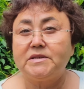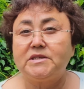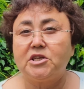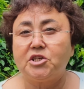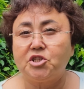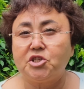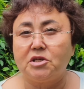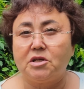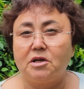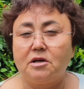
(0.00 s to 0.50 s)

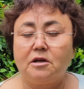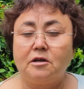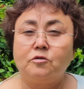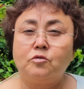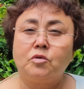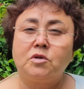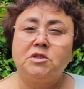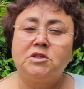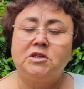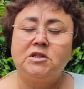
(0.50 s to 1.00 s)
Пассажир,
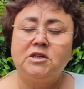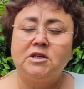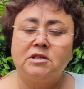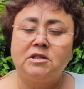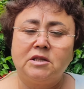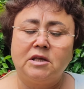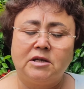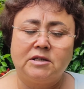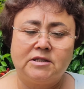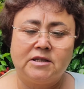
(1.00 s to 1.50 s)
который
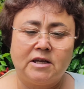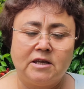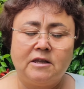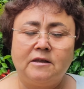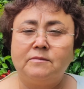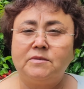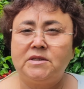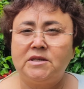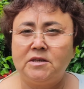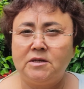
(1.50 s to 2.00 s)
сидел на
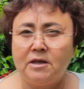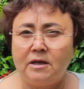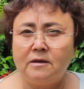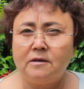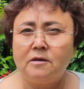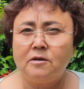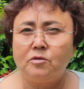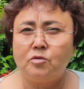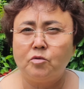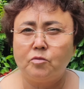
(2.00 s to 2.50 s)
заднем
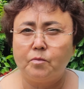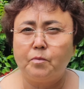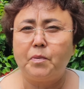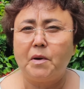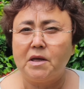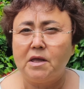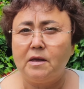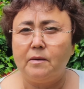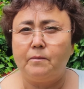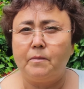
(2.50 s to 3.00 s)
сиденье, то
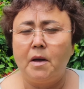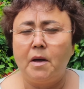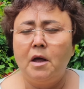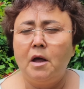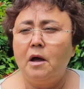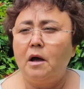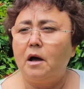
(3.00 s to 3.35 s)
погиб.